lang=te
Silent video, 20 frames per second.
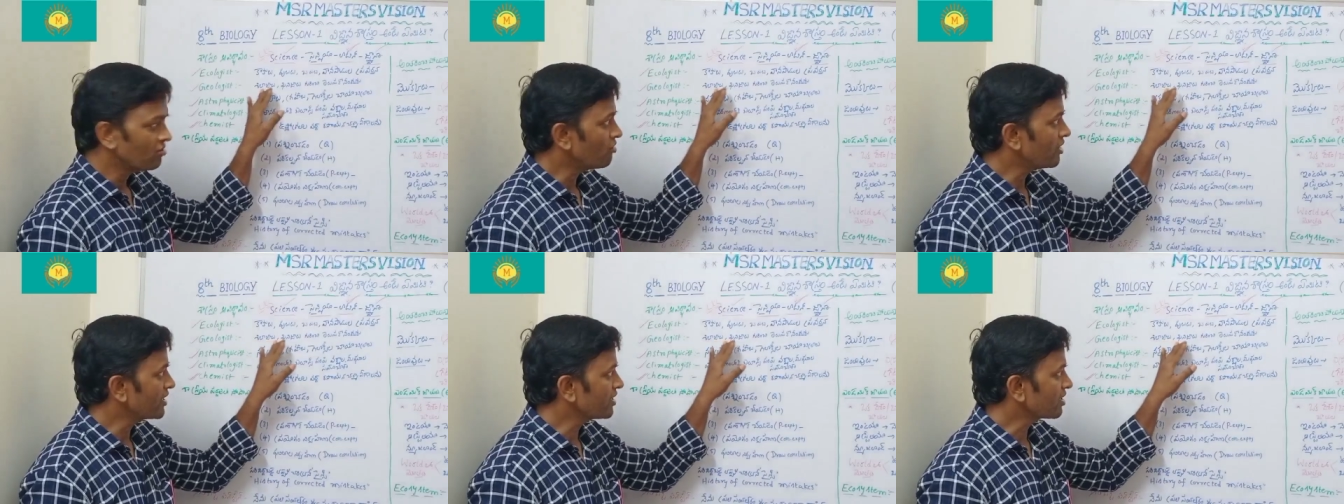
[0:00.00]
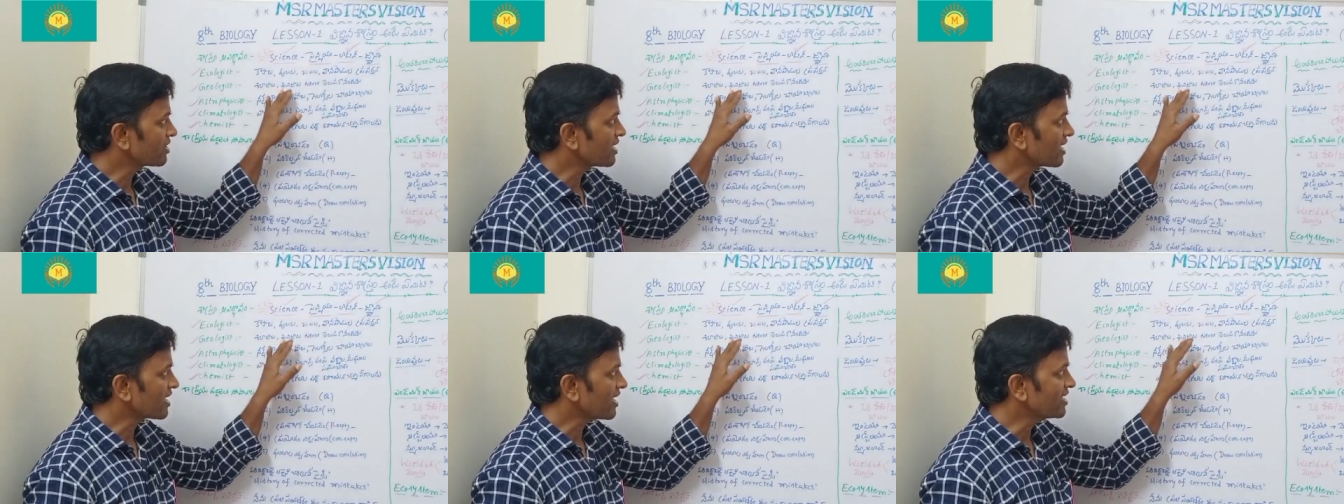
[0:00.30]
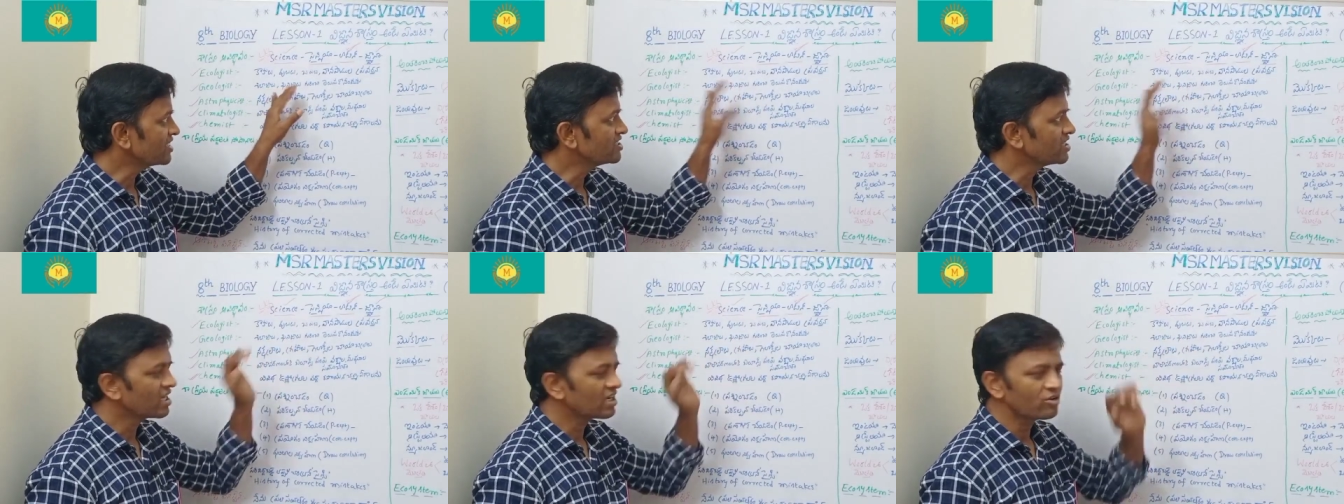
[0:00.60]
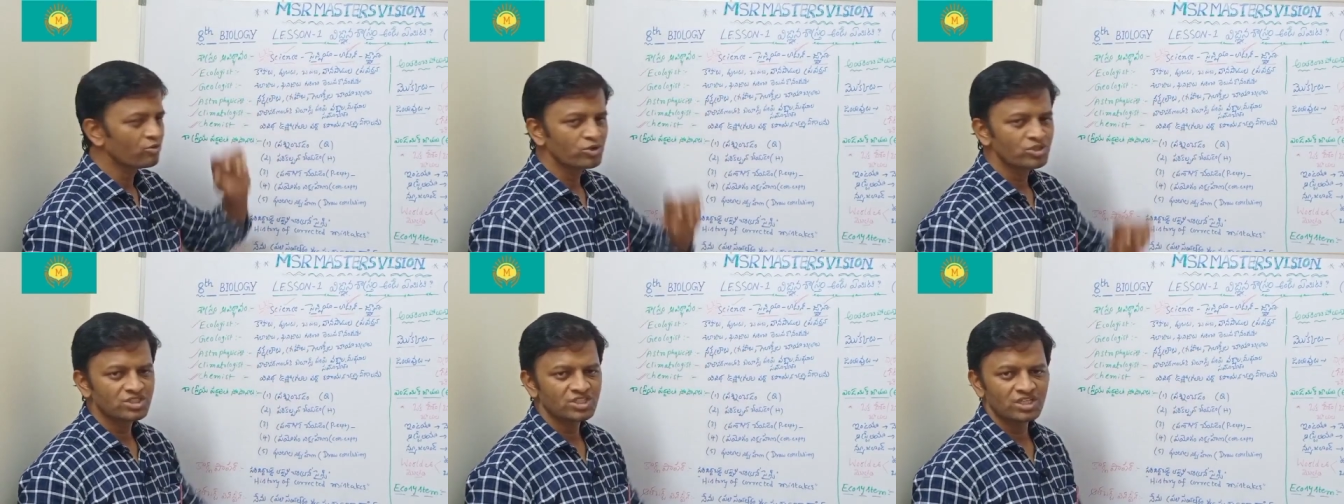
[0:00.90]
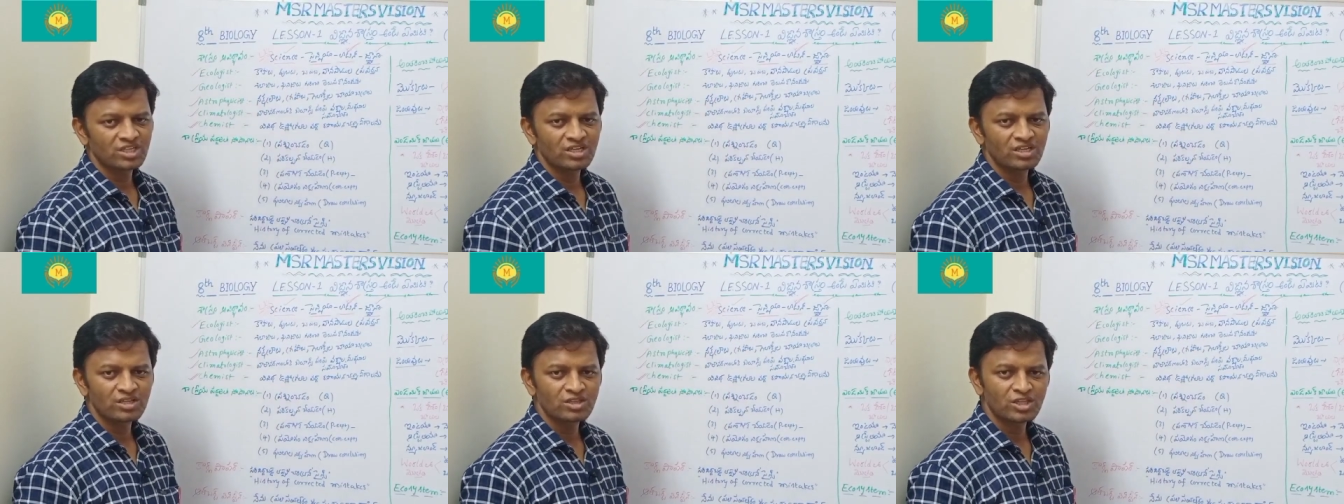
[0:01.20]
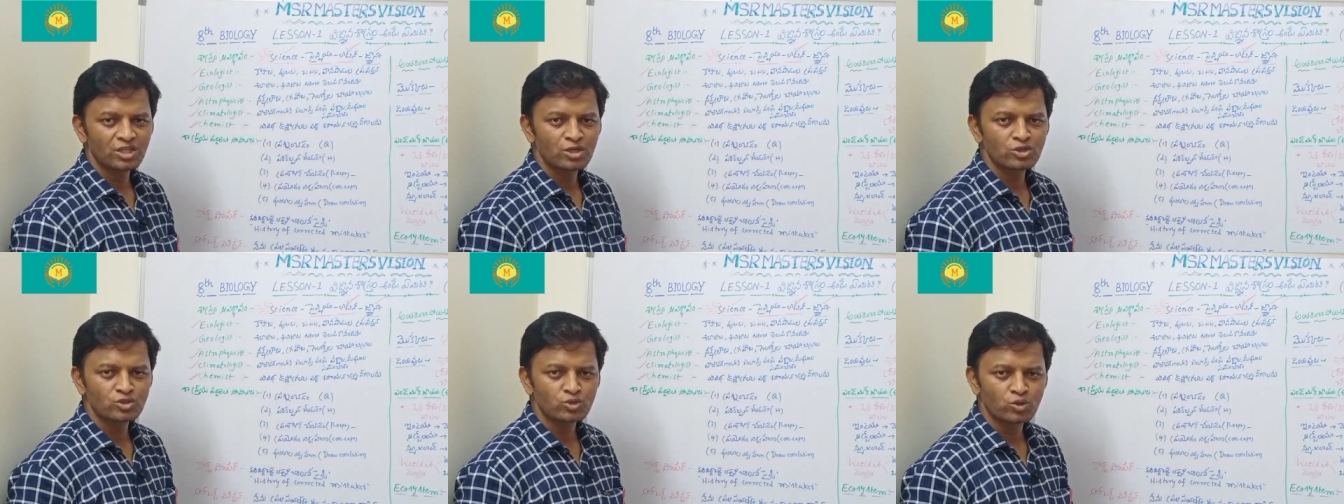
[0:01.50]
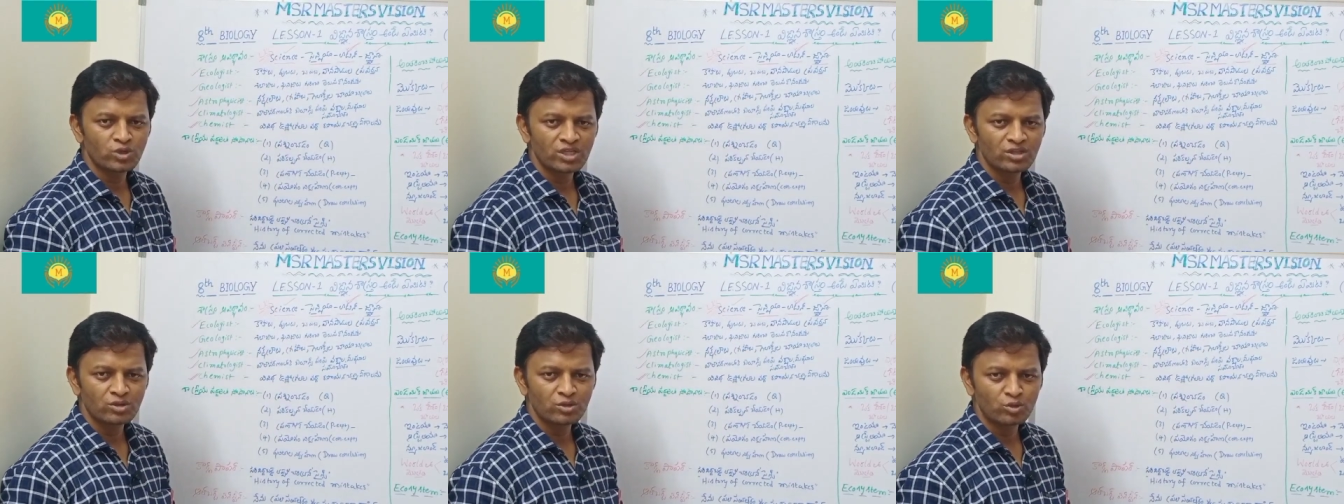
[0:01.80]
వాటి యొక్క ఖనిజాల గురించి
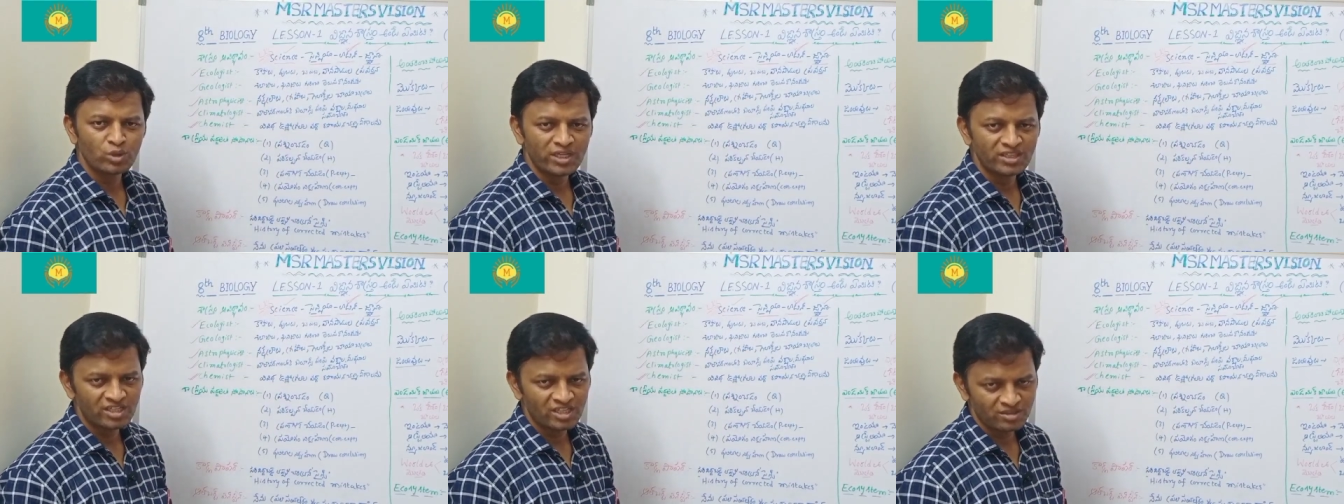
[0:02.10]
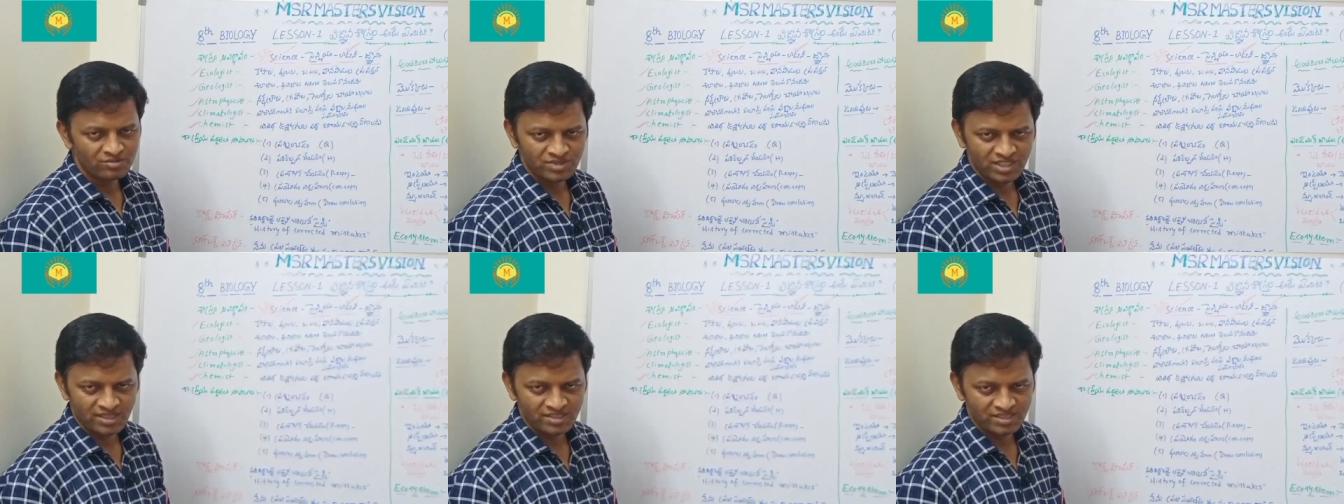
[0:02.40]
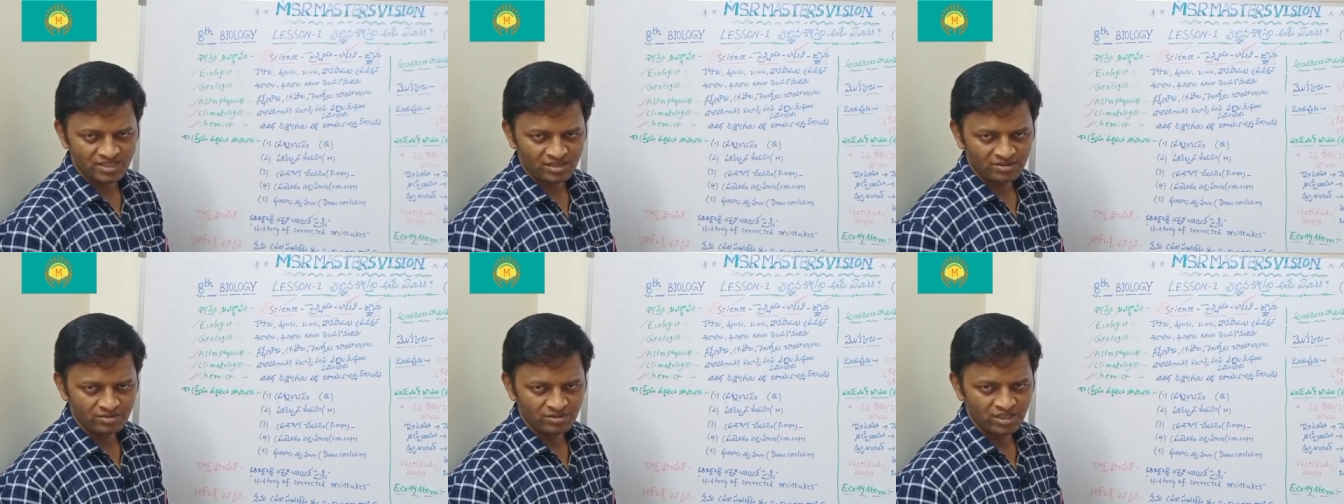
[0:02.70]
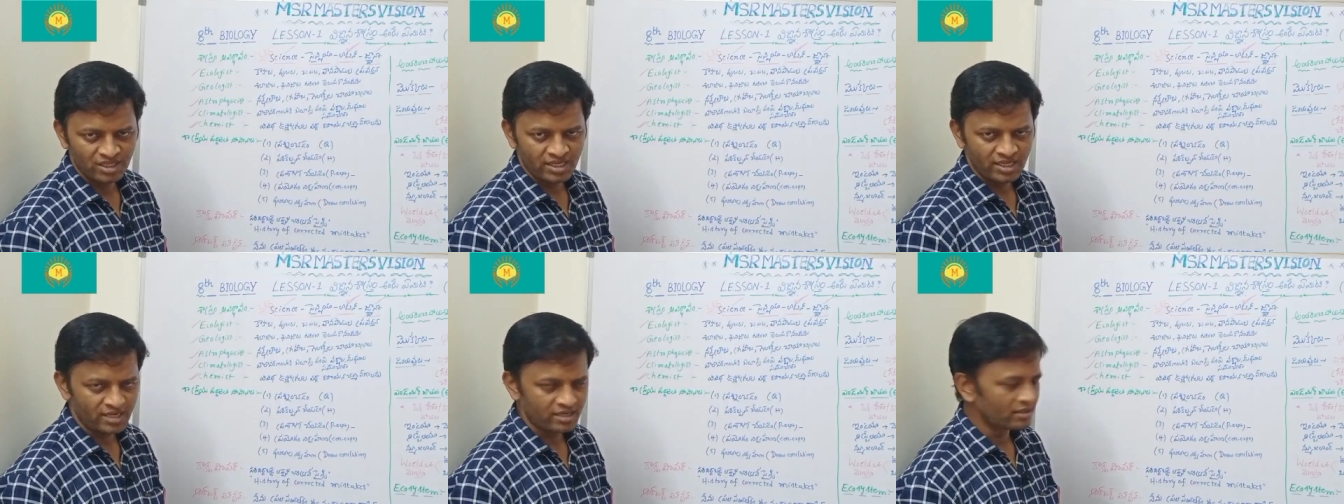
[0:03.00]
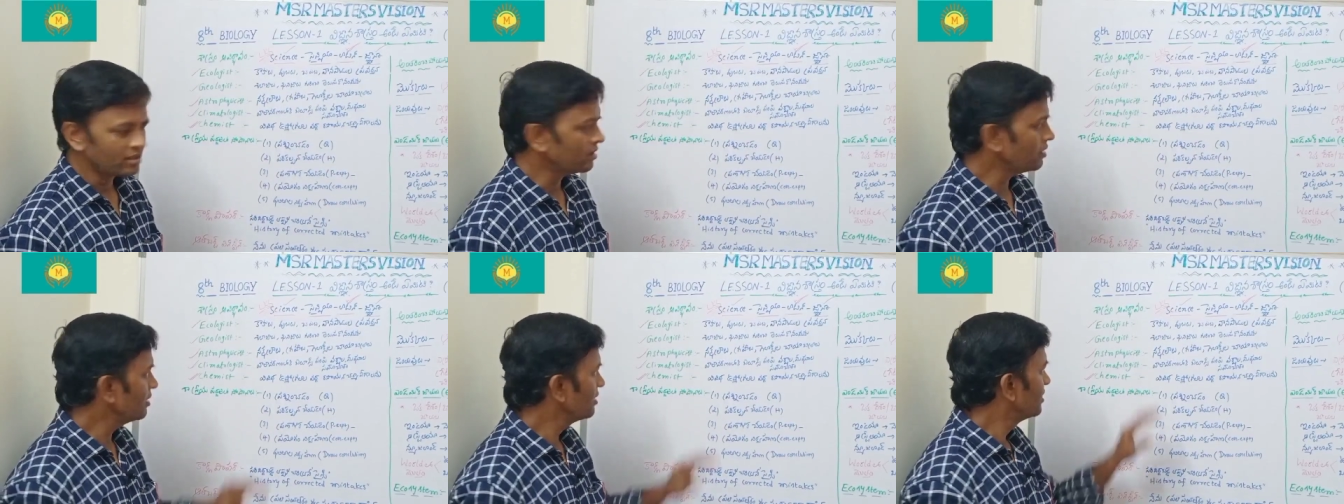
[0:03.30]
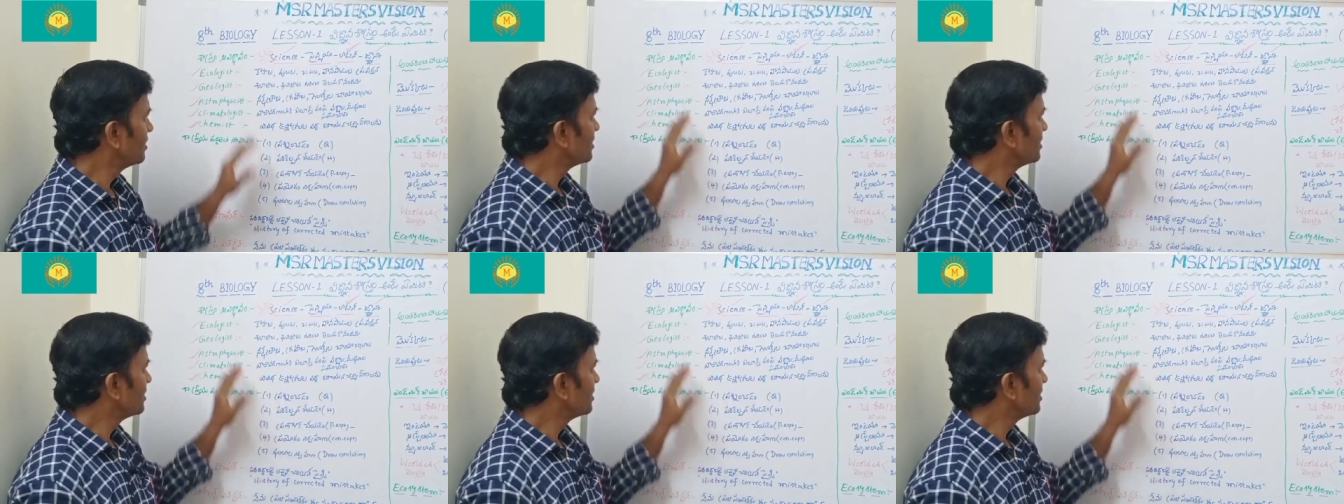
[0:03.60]
తెలుసుకునేందుకు అధ్యయనం చేస్తారు ఇక్కడ